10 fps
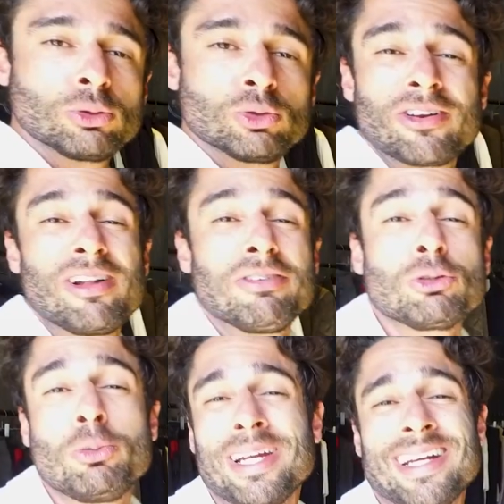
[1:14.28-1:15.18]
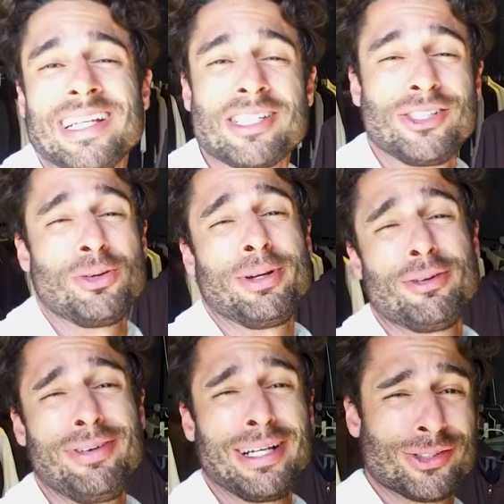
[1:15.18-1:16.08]
tudo, quero levar tudo para casa, gente. Como é que
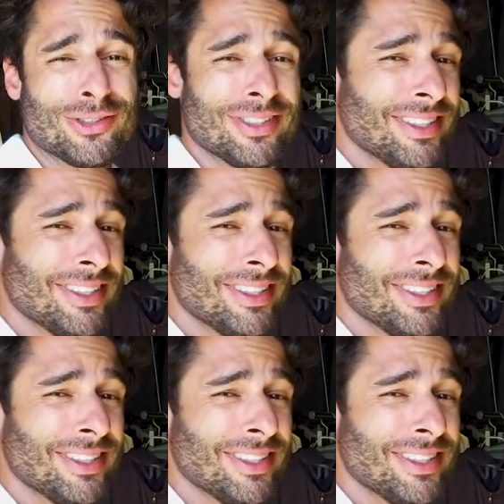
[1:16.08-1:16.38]
eu faço?